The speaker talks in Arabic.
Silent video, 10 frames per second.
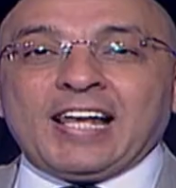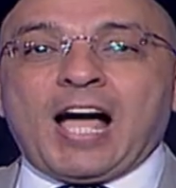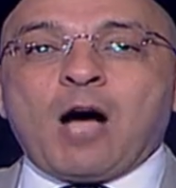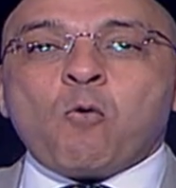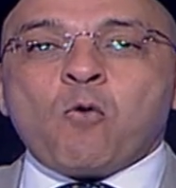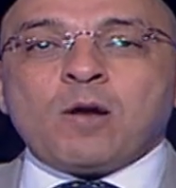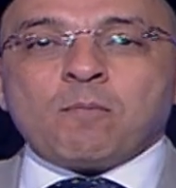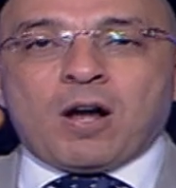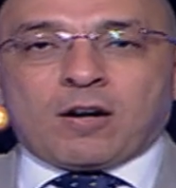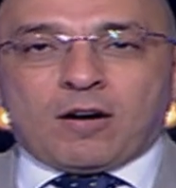لاول
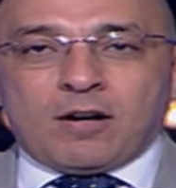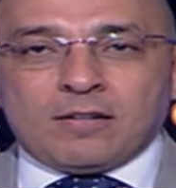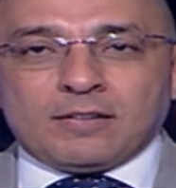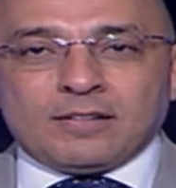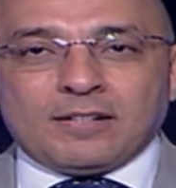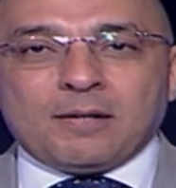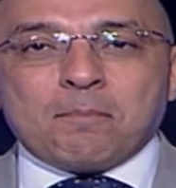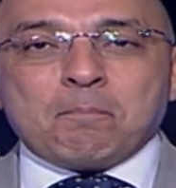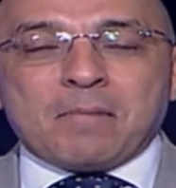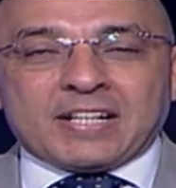مره
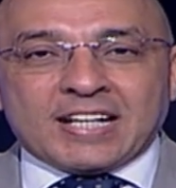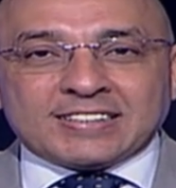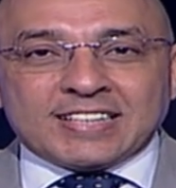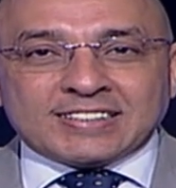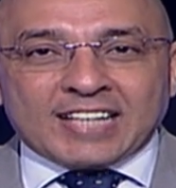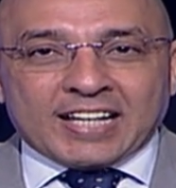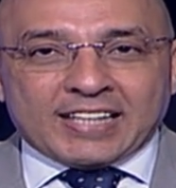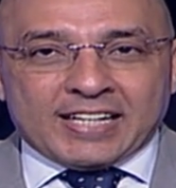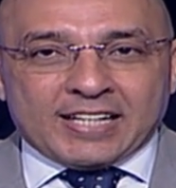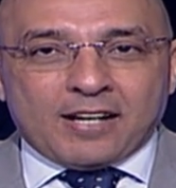مدرسه
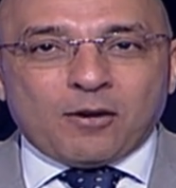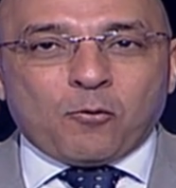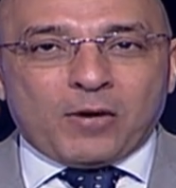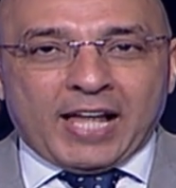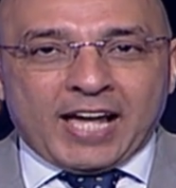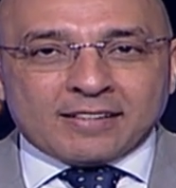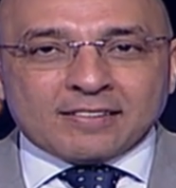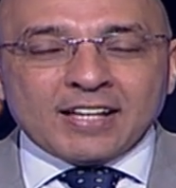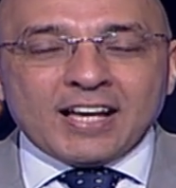السعديه ولاد